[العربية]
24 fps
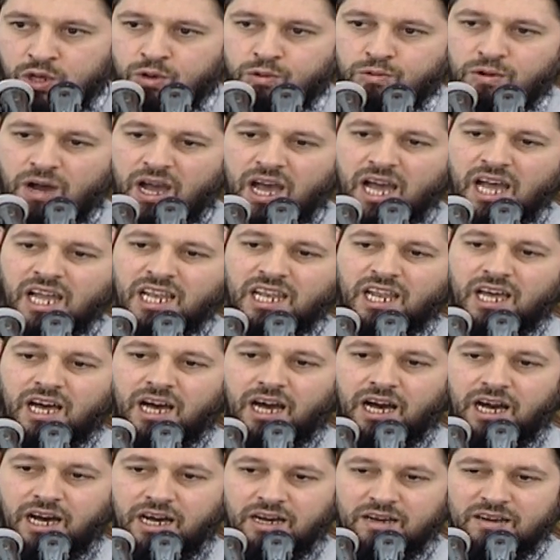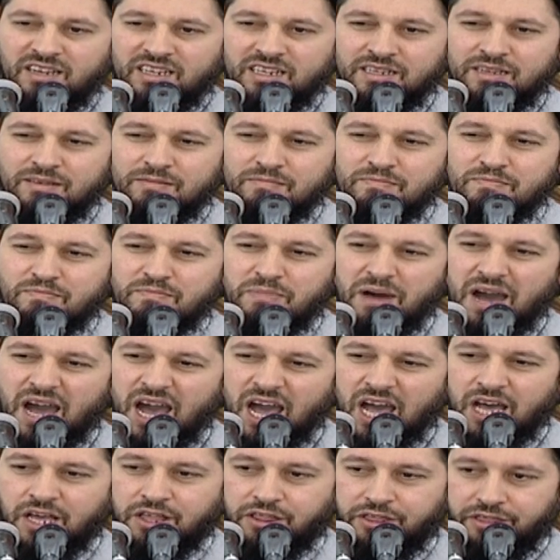وعلى
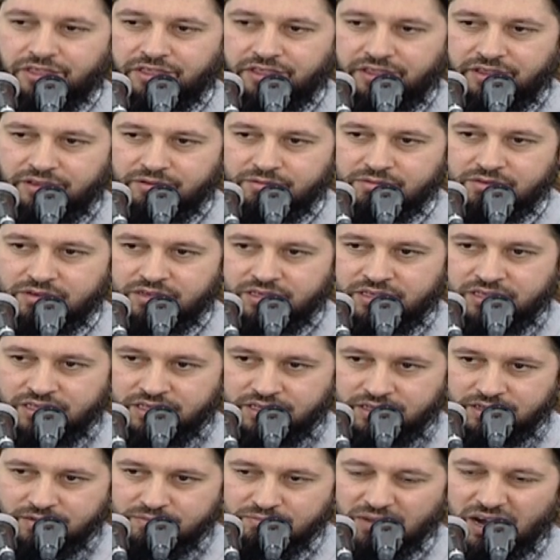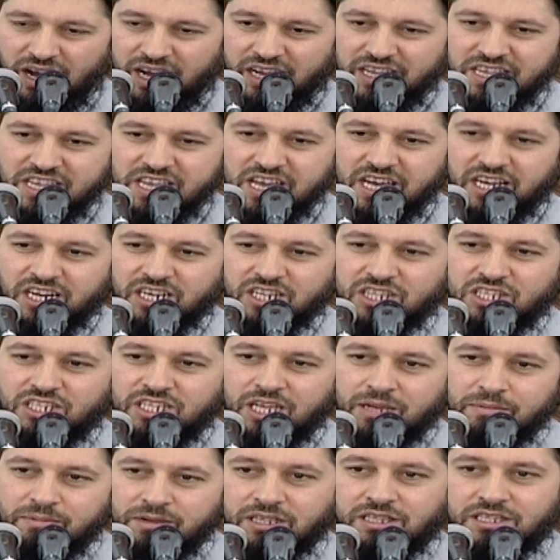بعض ما
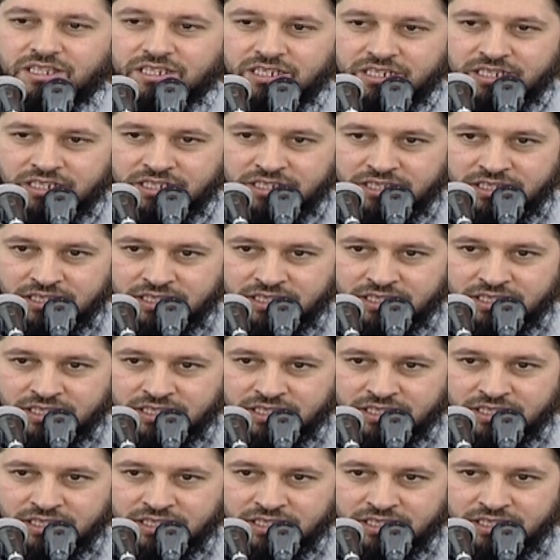يرتبط